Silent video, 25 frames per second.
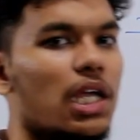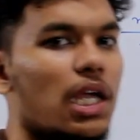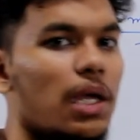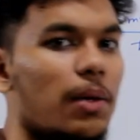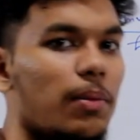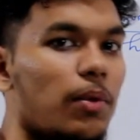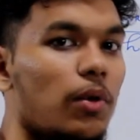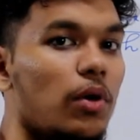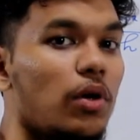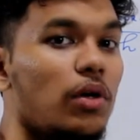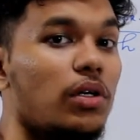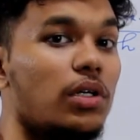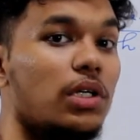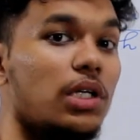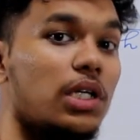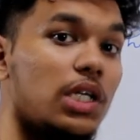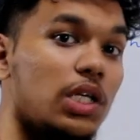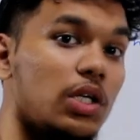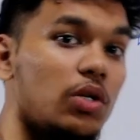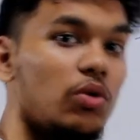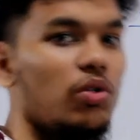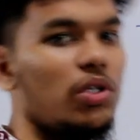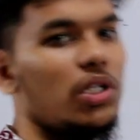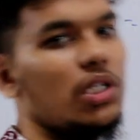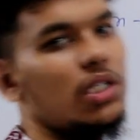এবং
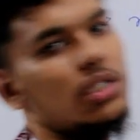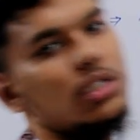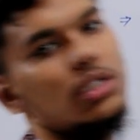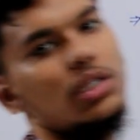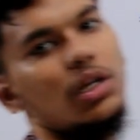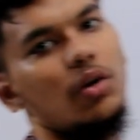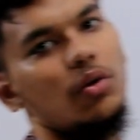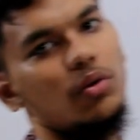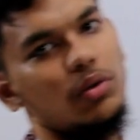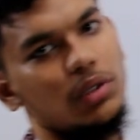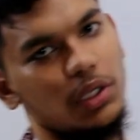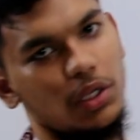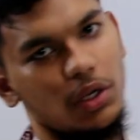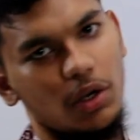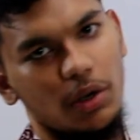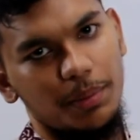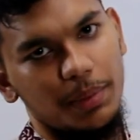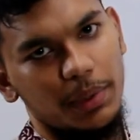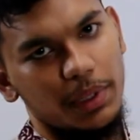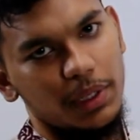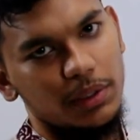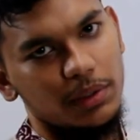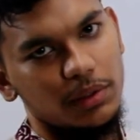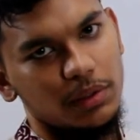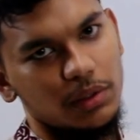ইউনিটটাও কি
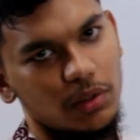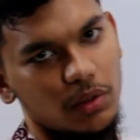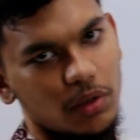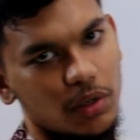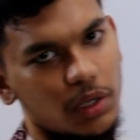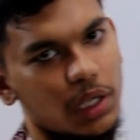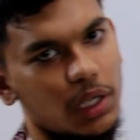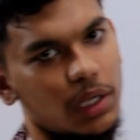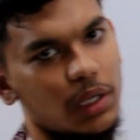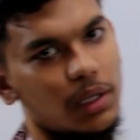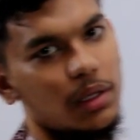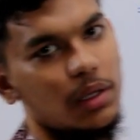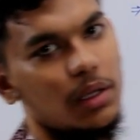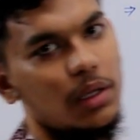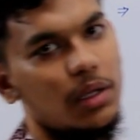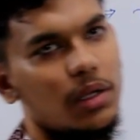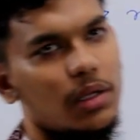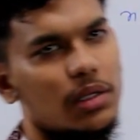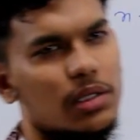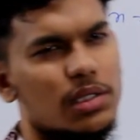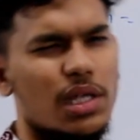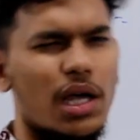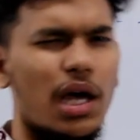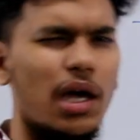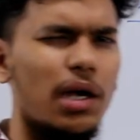হবে ওকে
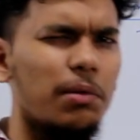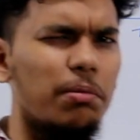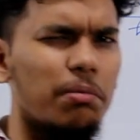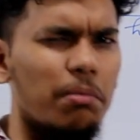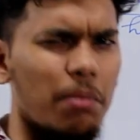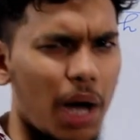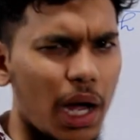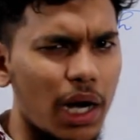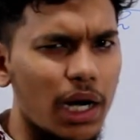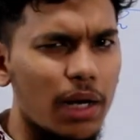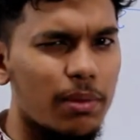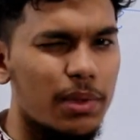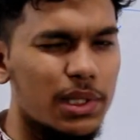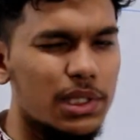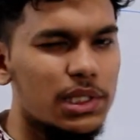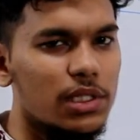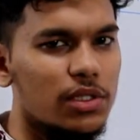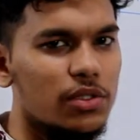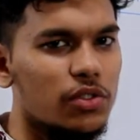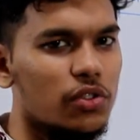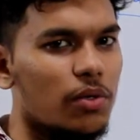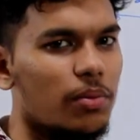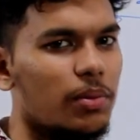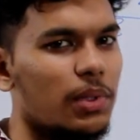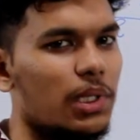স্যার মান আবার
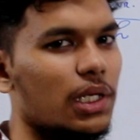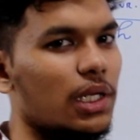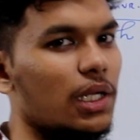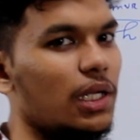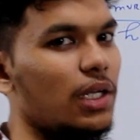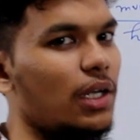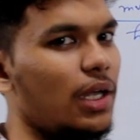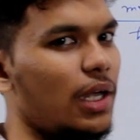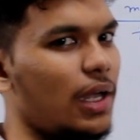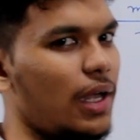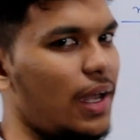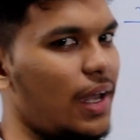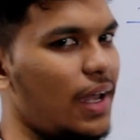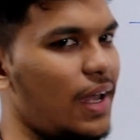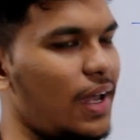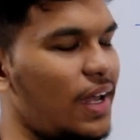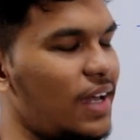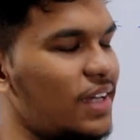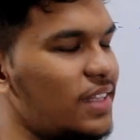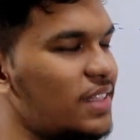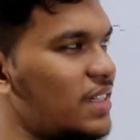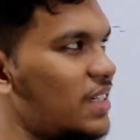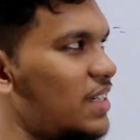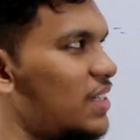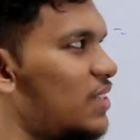চেঞ্জ হবে নাকি হ্যাঁ
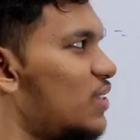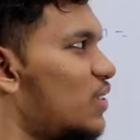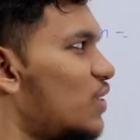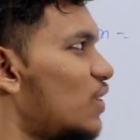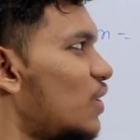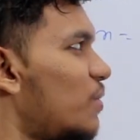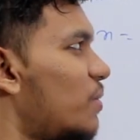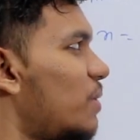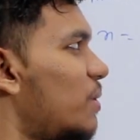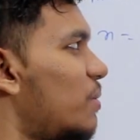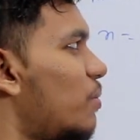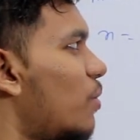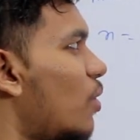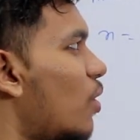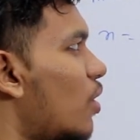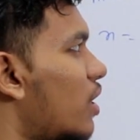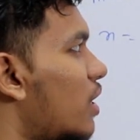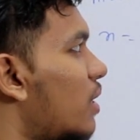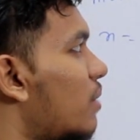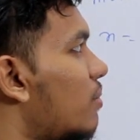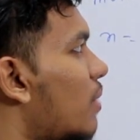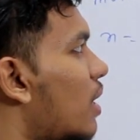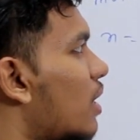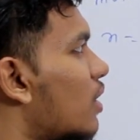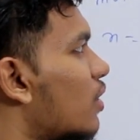চেঞ্জ হবে
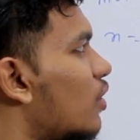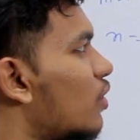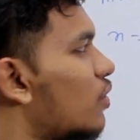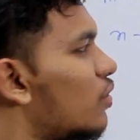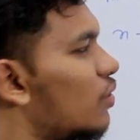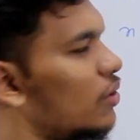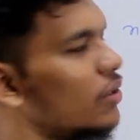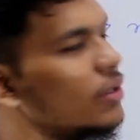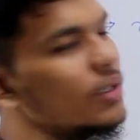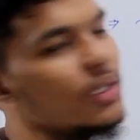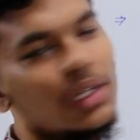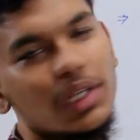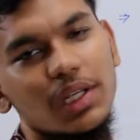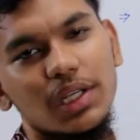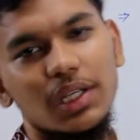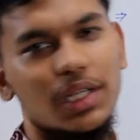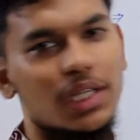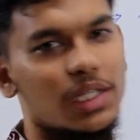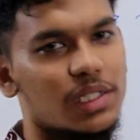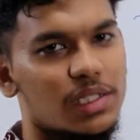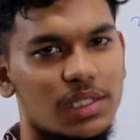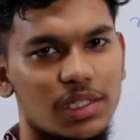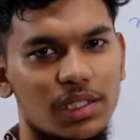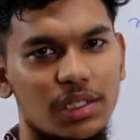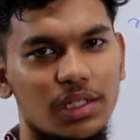ভরের মান কত
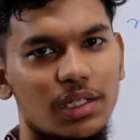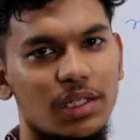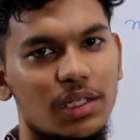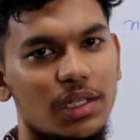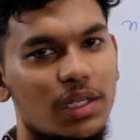কেজি